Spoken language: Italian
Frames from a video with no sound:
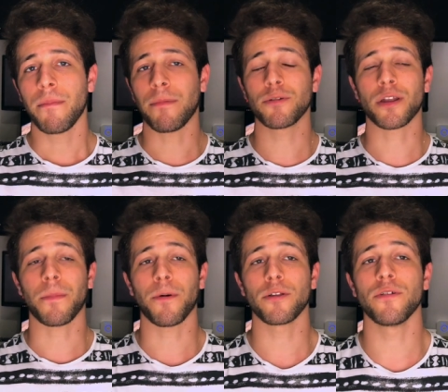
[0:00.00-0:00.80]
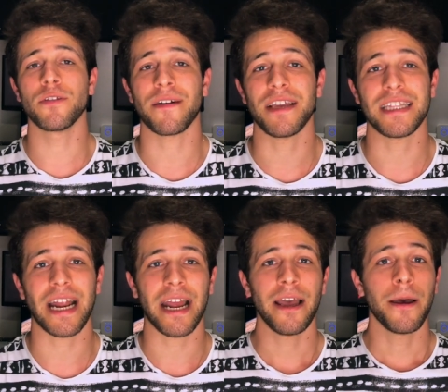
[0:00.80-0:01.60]
ma purtroppo l'ho dovuta
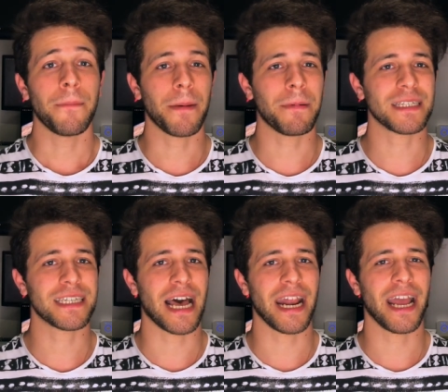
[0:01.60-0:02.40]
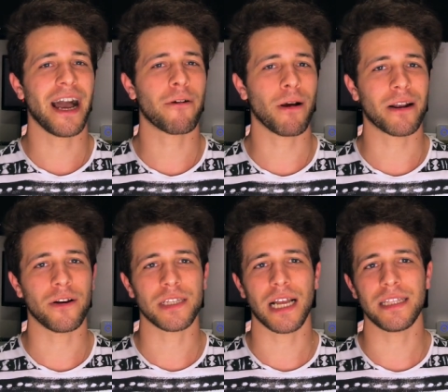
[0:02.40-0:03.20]
vendere per passare a
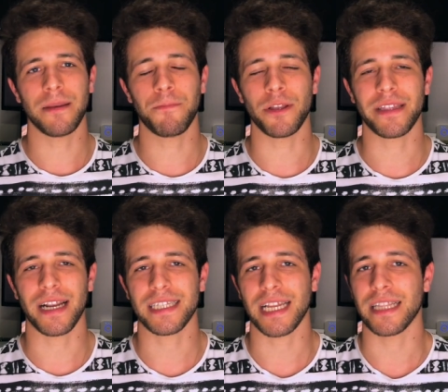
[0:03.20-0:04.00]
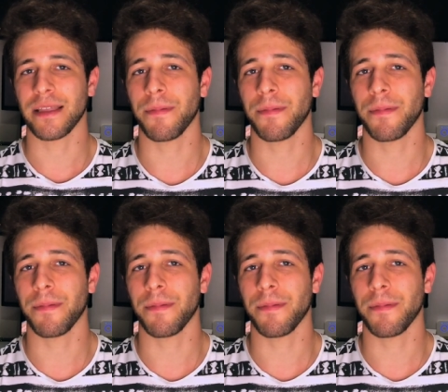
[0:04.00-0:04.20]
qualcosa di più interessante.